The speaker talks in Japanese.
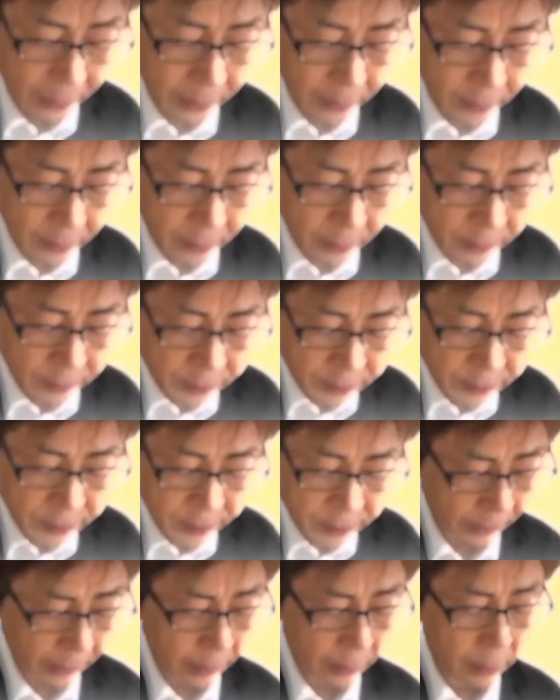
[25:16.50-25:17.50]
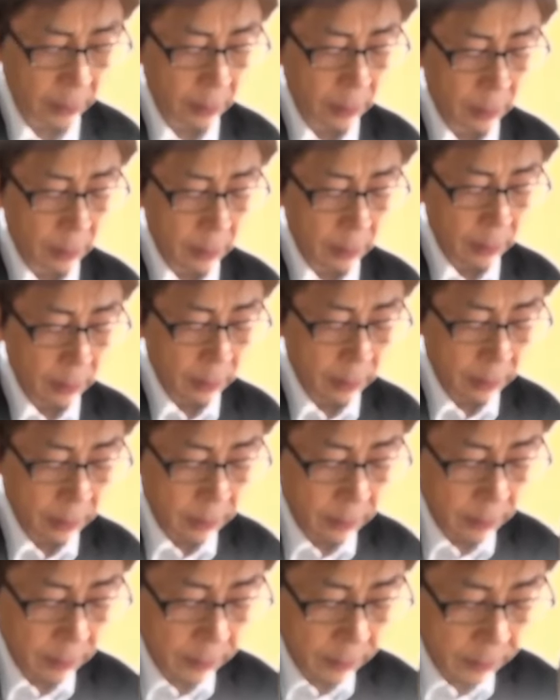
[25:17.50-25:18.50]
れている以上
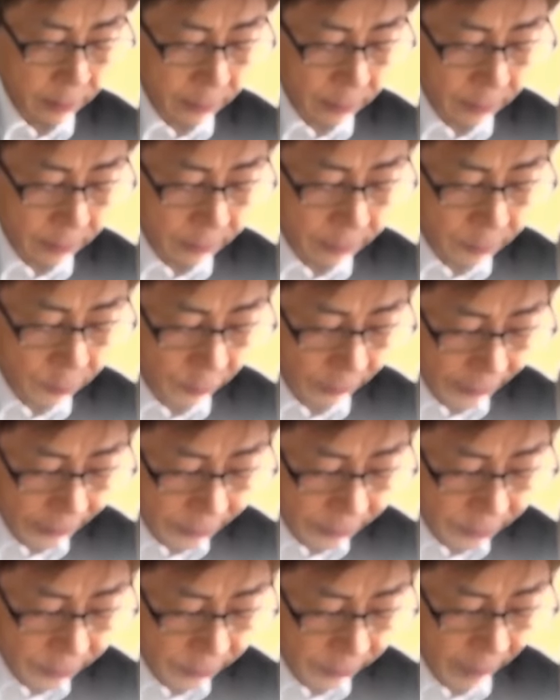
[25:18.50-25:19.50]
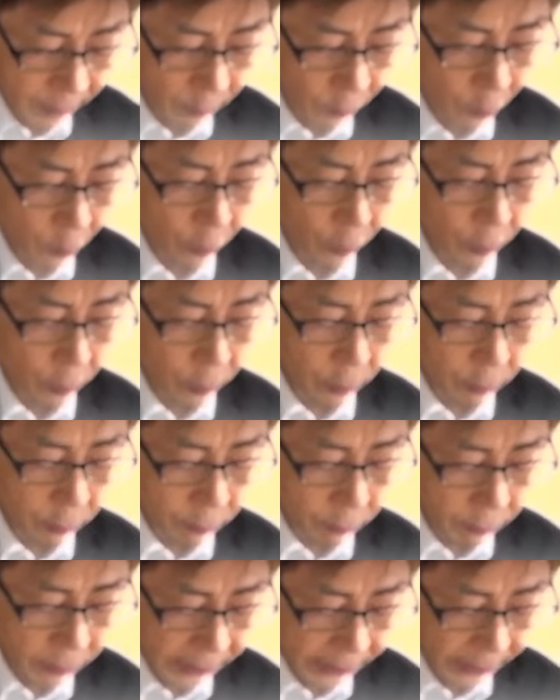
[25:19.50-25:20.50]
何かの咎めを受けるかも
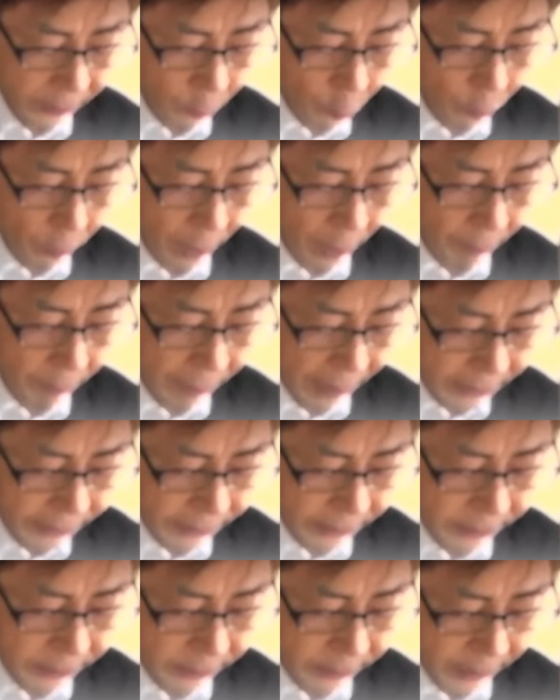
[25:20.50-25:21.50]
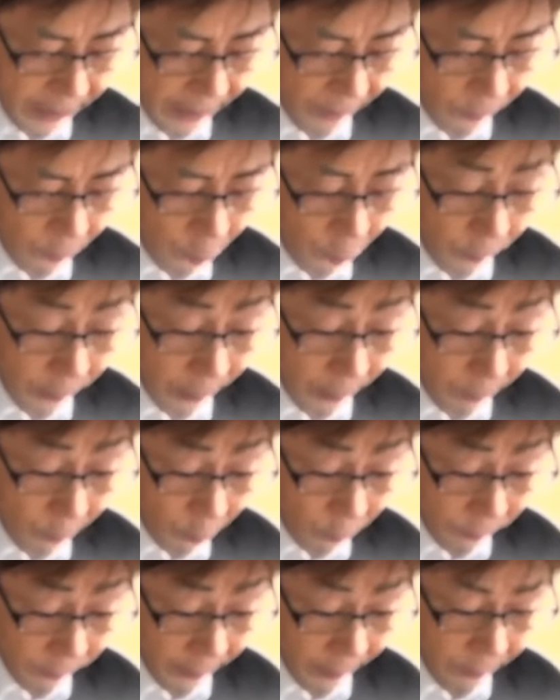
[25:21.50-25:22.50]
しれない。あるいは
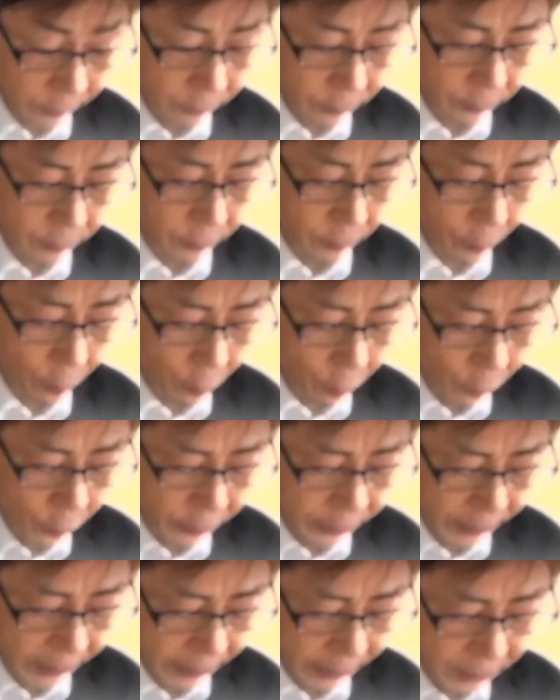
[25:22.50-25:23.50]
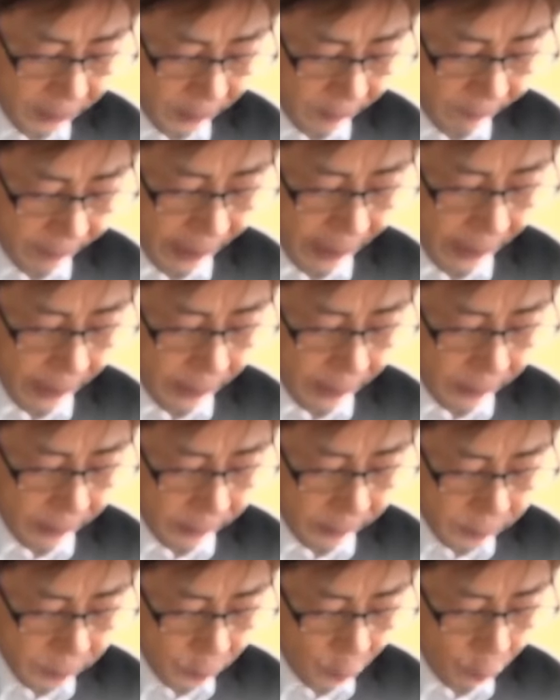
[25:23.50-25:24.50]
国詰めを言いつけられ
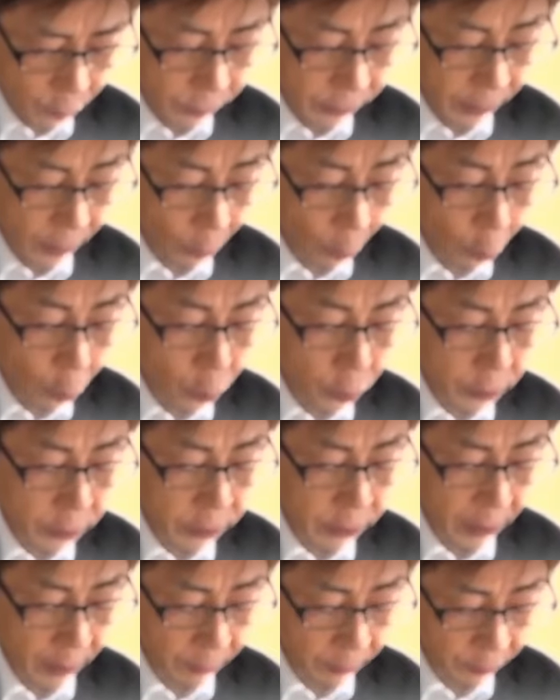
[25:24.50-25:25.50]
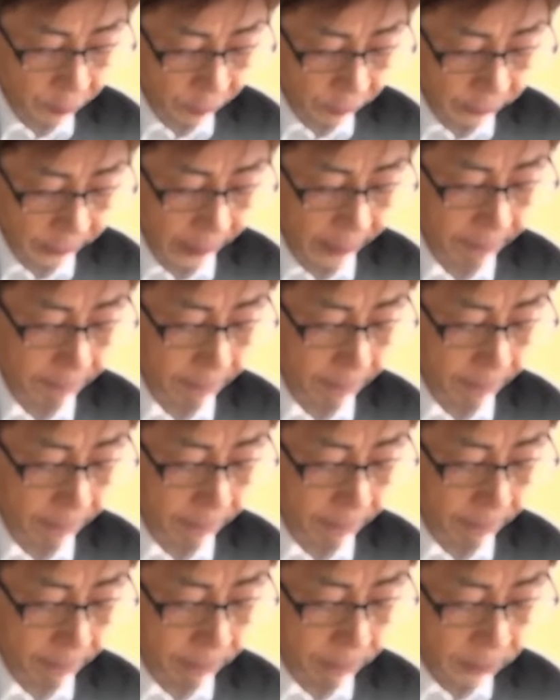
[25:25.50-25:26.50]
て藩地へ追い返され
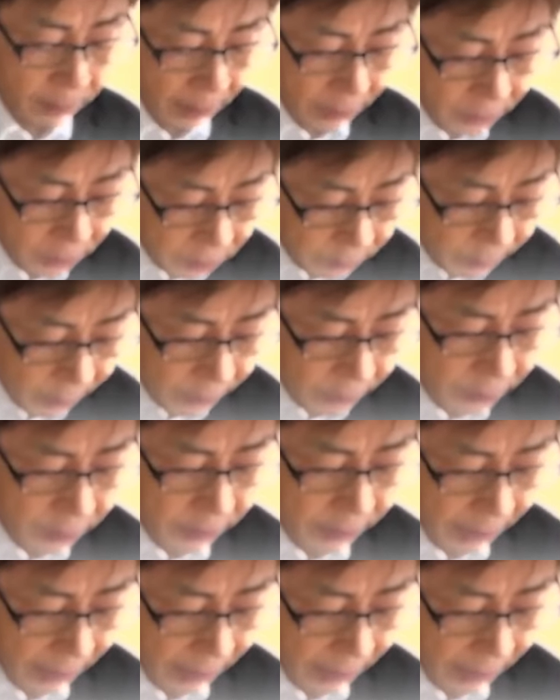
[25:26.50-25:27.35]
るかもしれない